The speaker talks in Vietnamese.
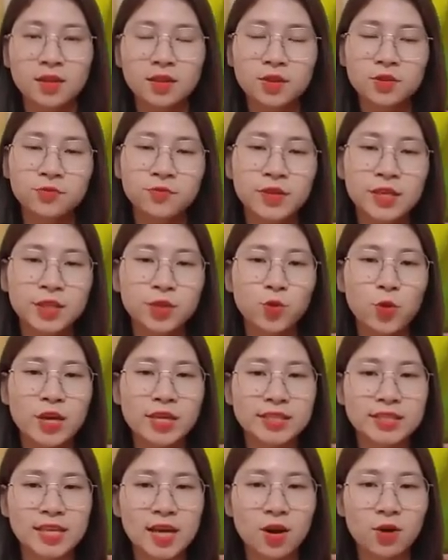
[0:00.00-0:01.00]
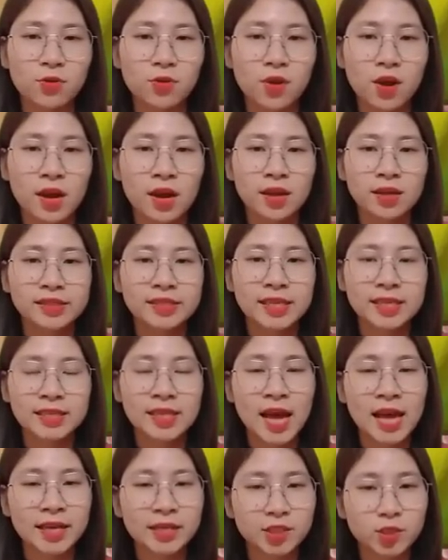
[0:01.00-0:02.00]
Tử vi tuổi Dậu,
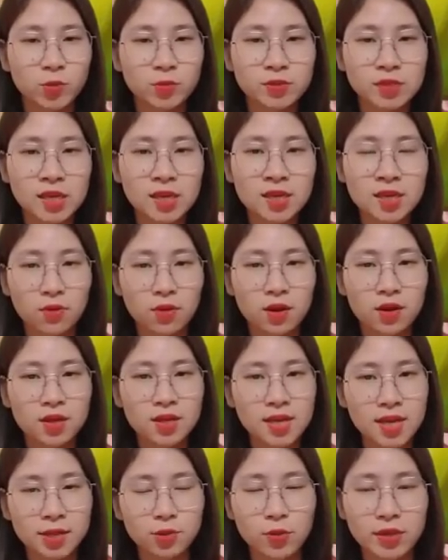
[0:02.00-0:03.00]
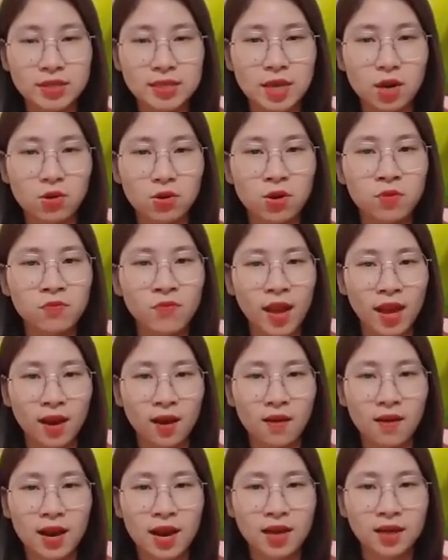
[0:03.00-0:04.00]
chính tài giúp sức. Người tuổi Dậu không phải
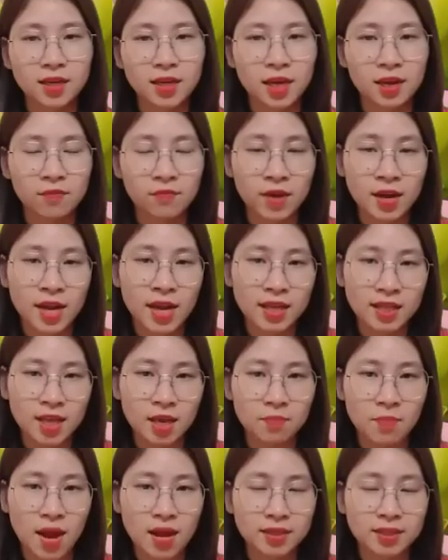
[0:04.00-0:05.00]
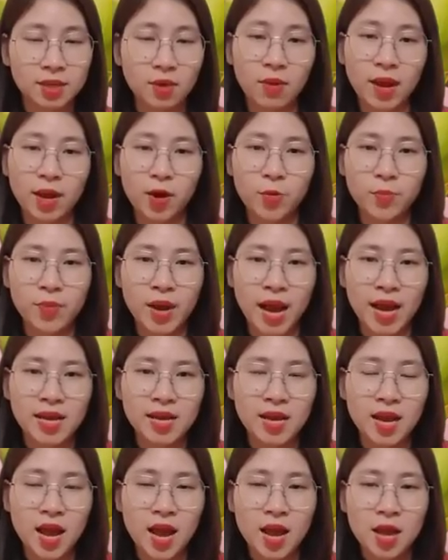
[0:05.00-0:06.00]
lo lắng đến vấn đề tiền bạc trong ngày hôm
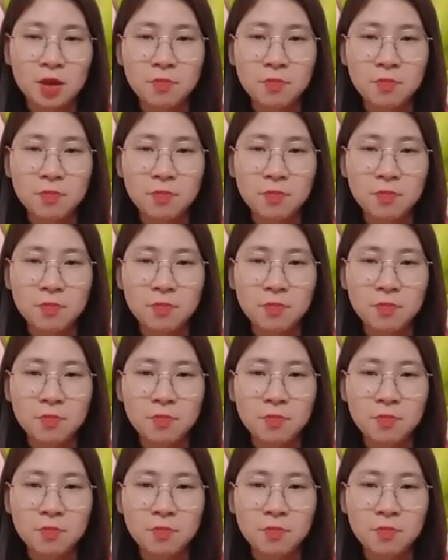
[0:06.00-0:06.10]
nay.